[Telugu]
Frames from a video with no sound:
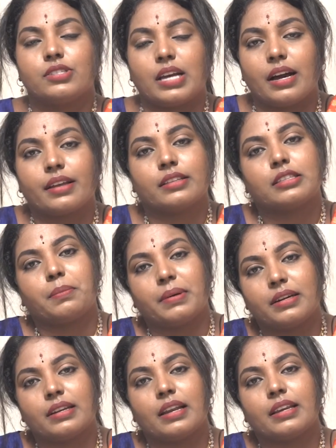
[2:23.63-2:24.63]
జాగ్రత్త
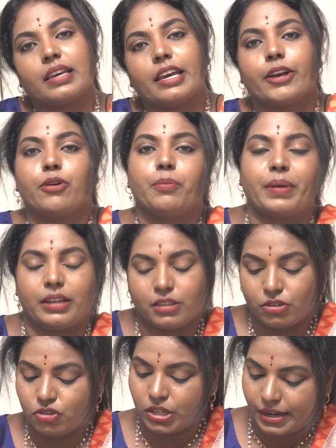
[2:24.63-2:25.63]
పడడానికి ఎక్కువ
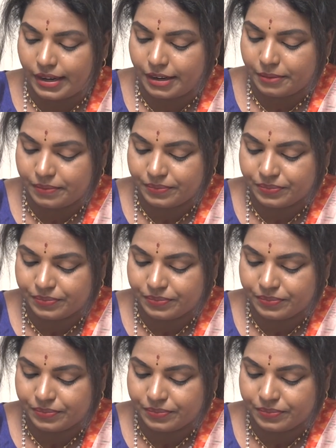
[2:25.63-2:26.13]
ప్రయత్నం చేయండి